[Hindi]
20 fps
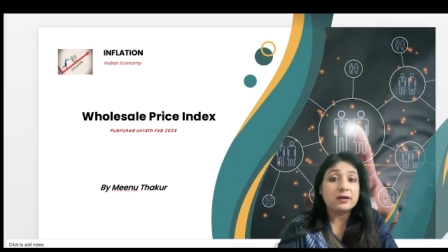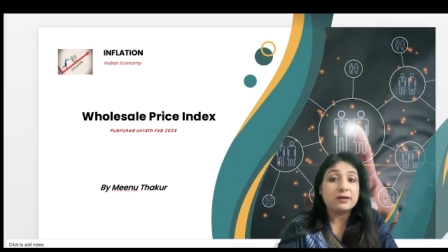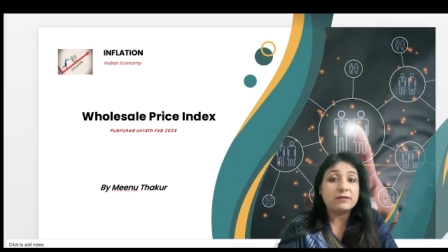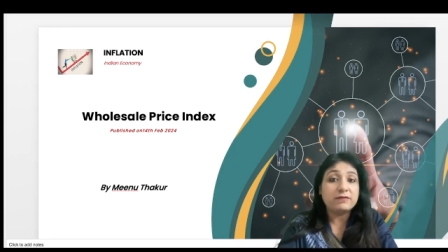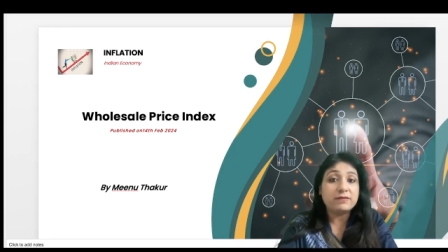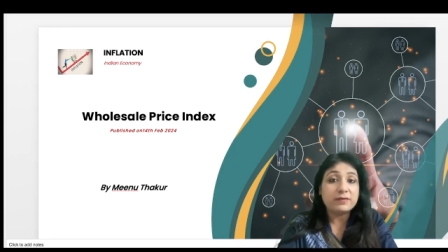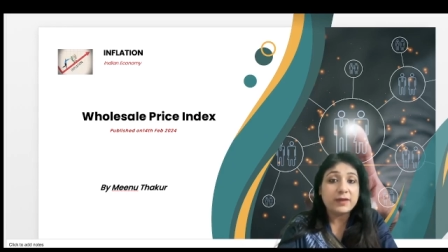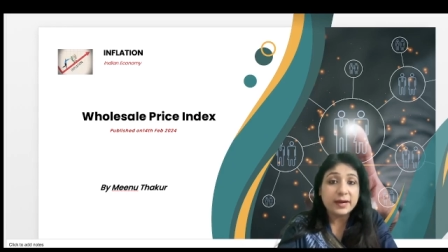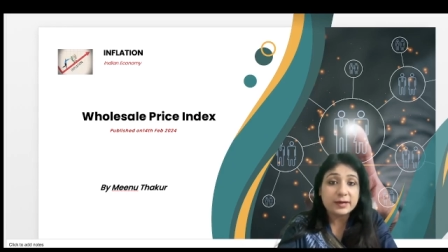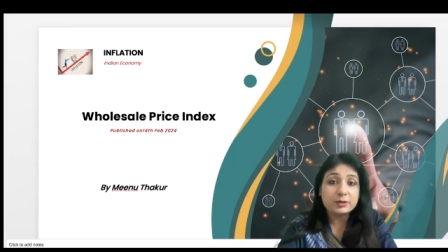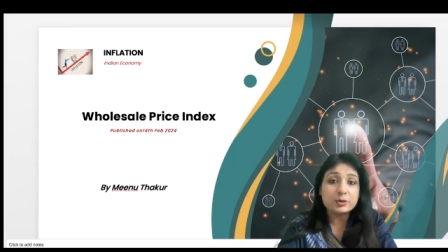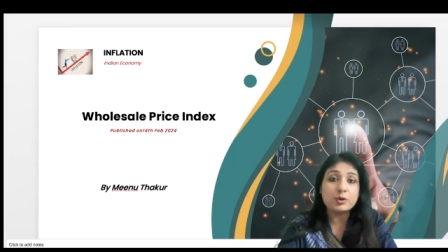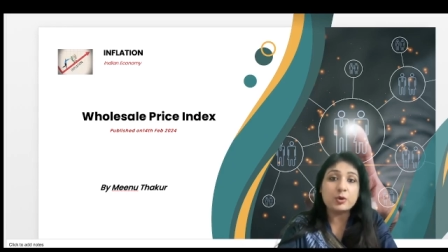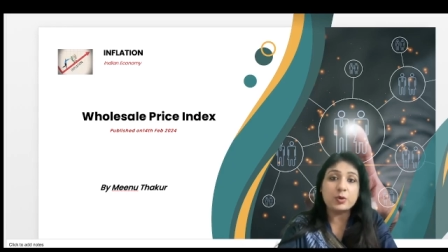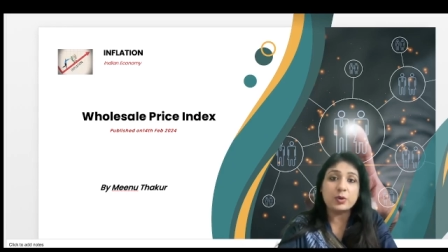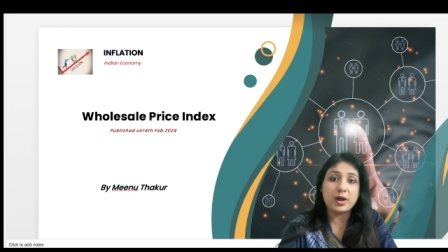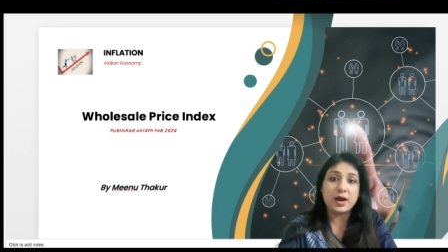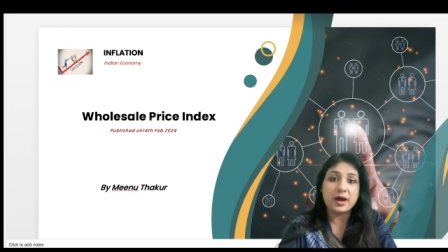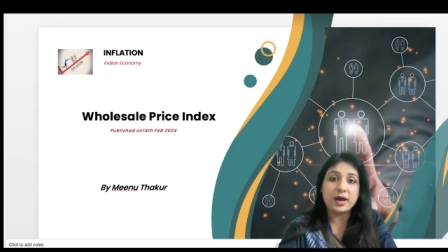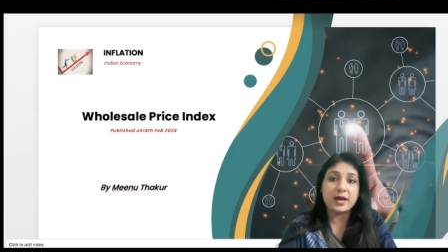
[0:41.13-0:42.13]
रिफ्लेक्ट
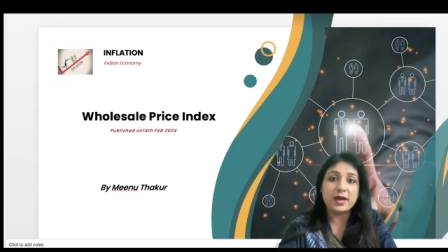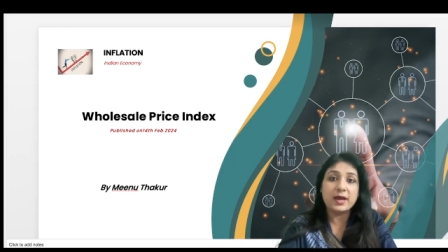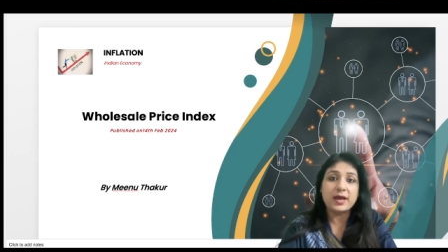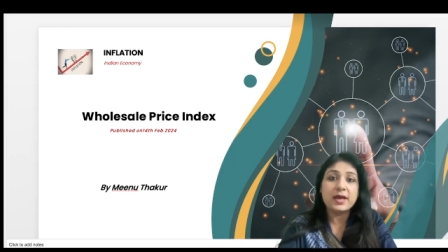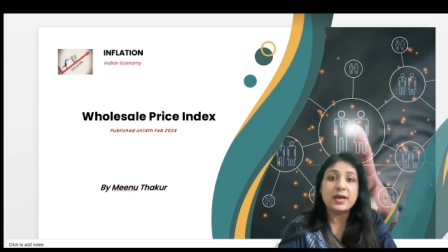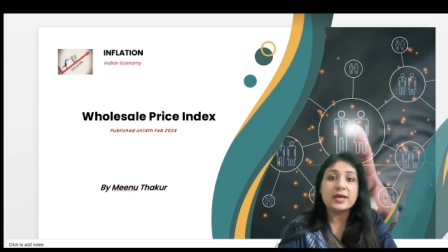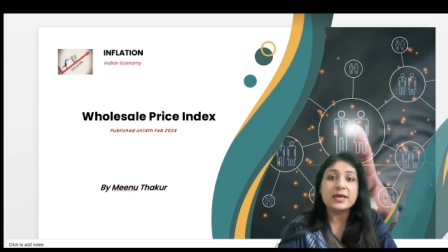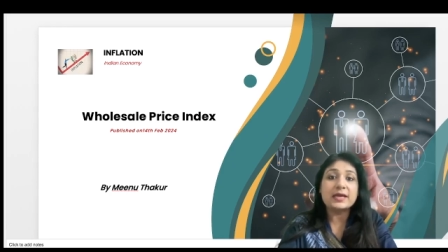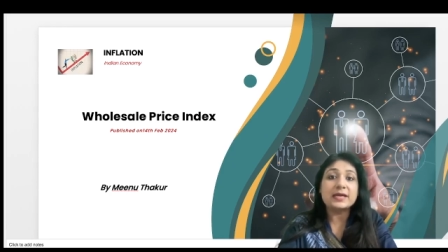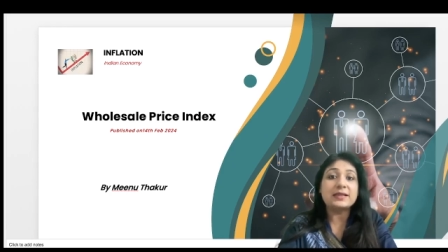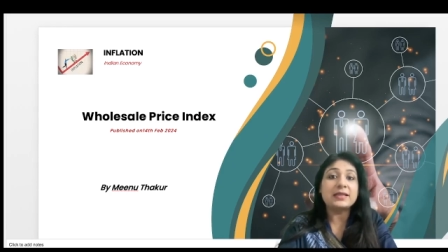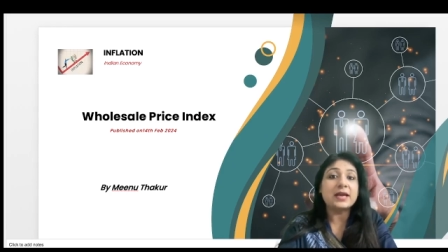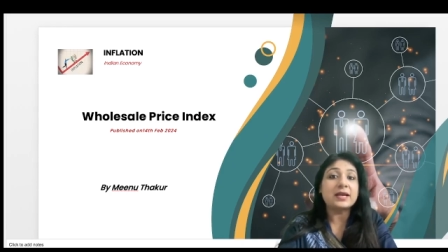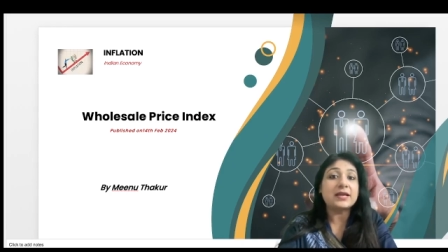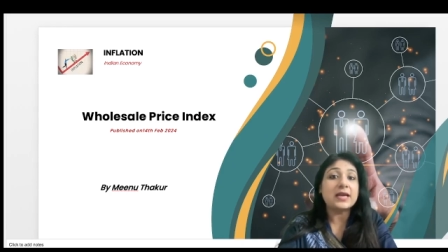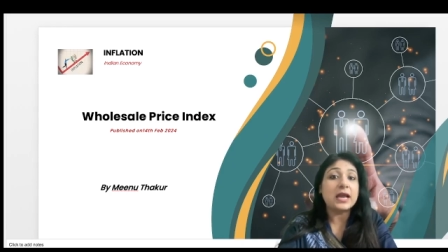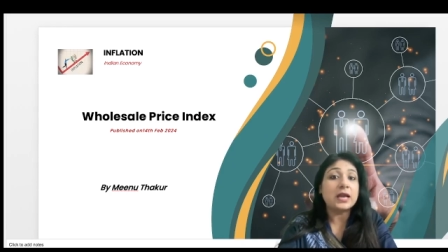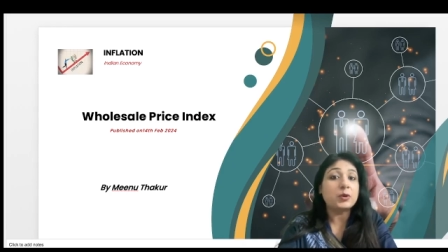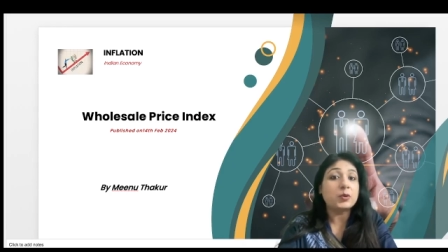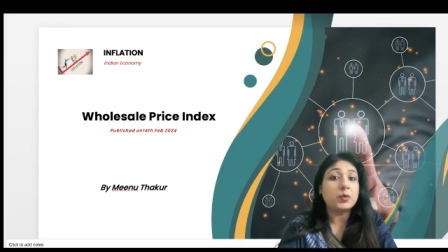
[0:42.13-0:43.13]
हो रहा है कितना
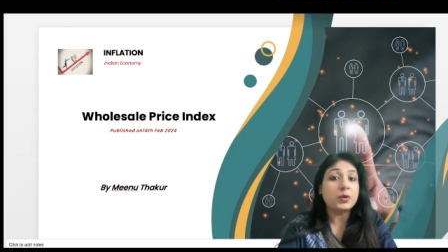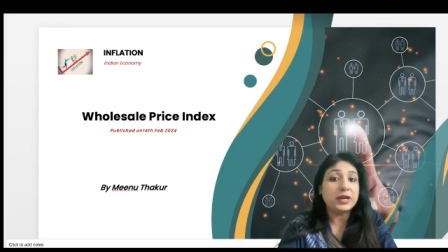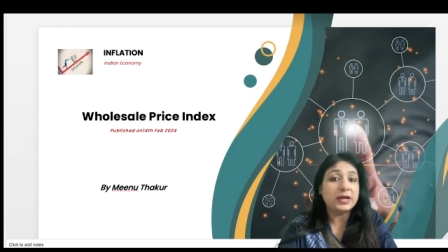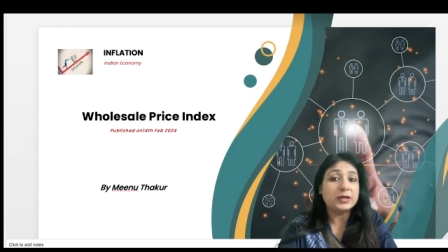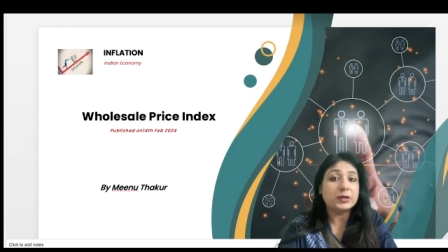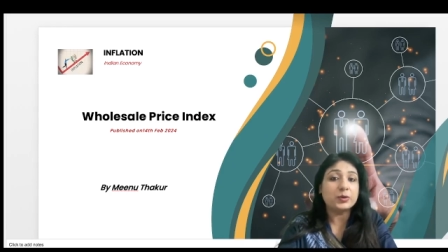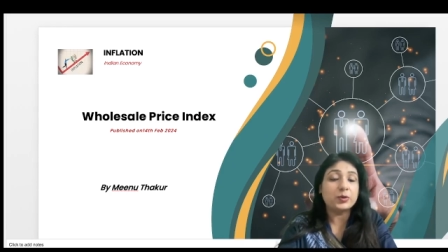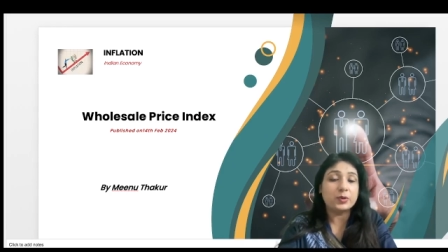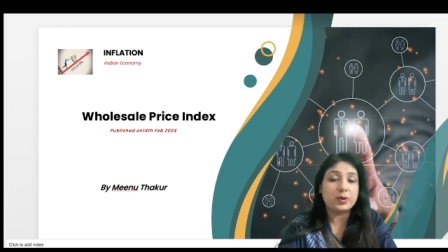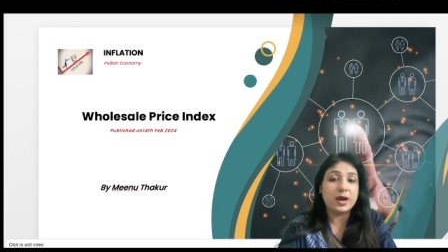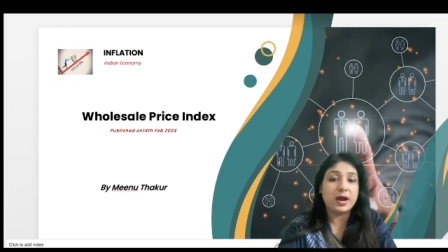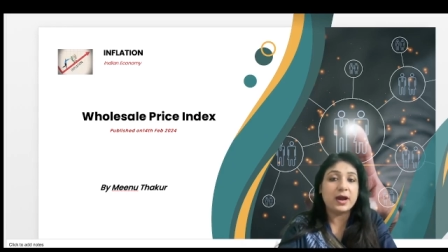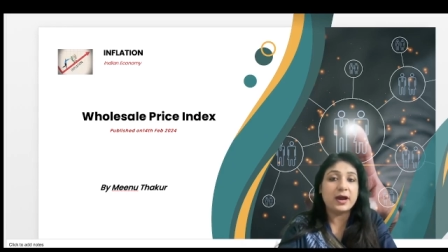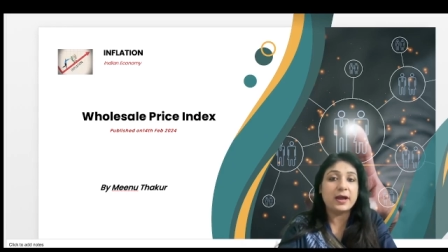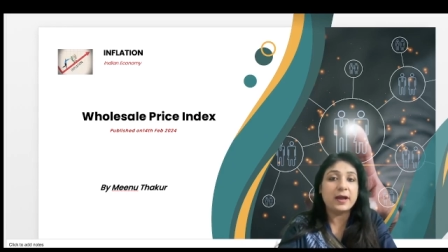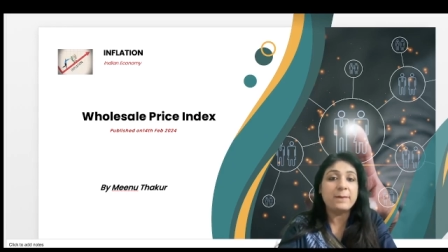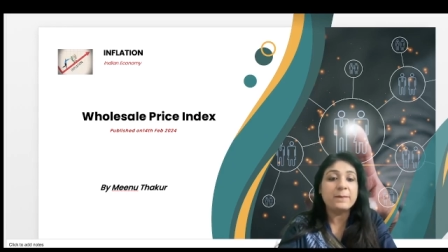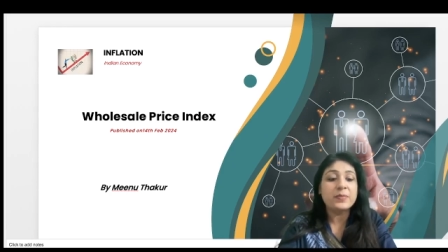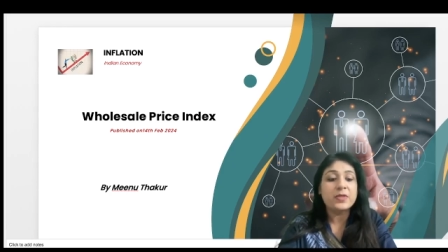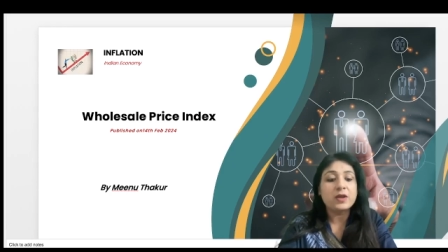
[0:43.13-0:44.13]
कैलकुलेट हो रहा
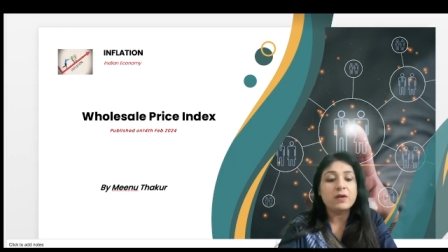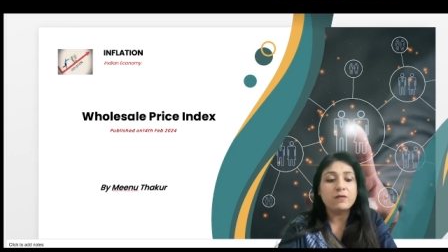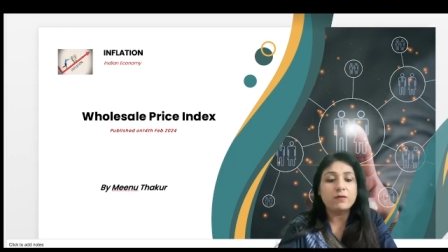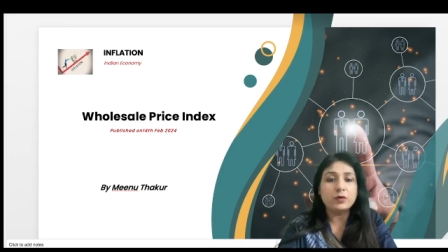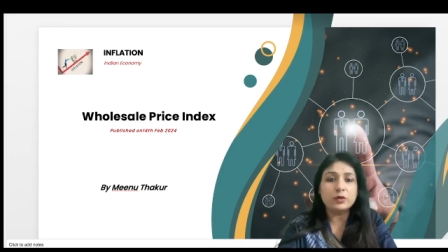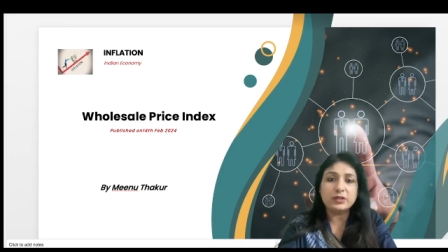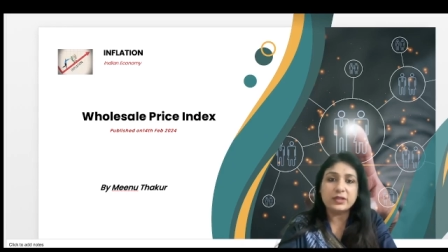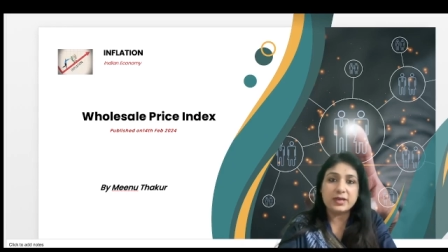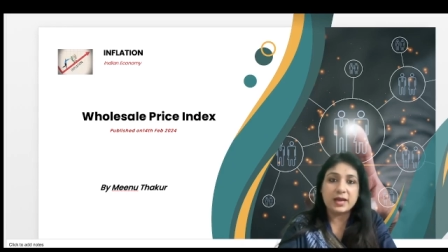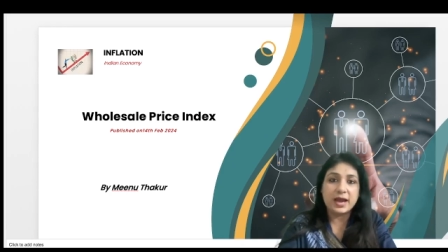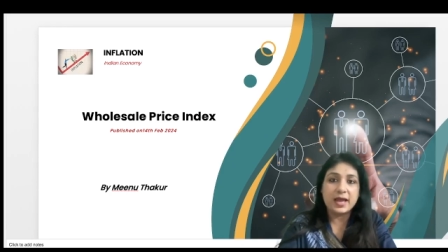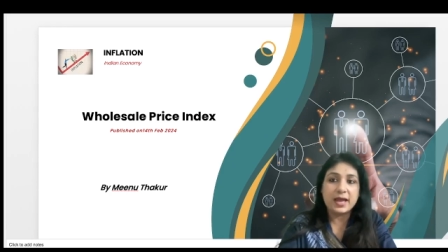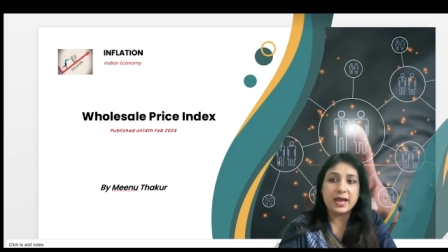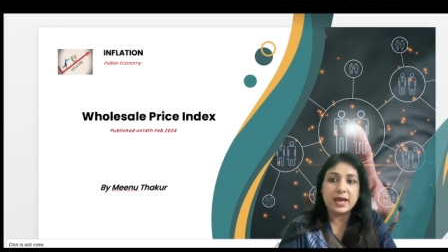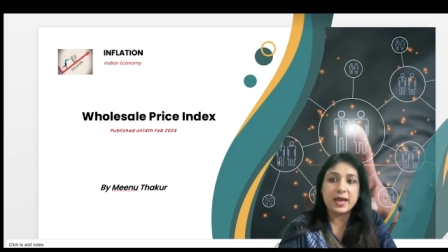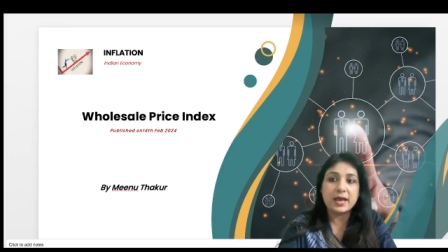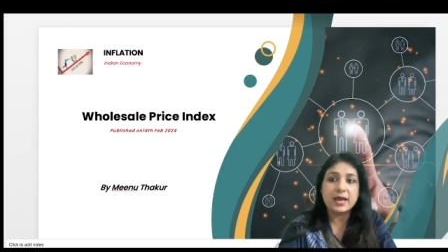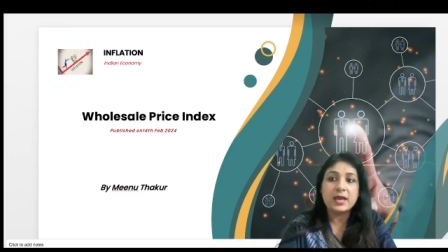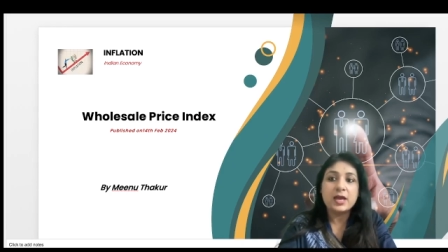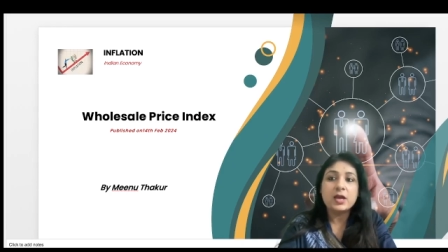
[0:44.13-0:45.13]
है वो दिखाया
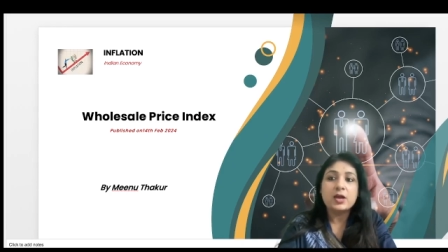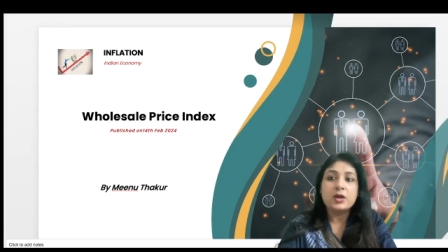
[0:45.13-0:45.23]
है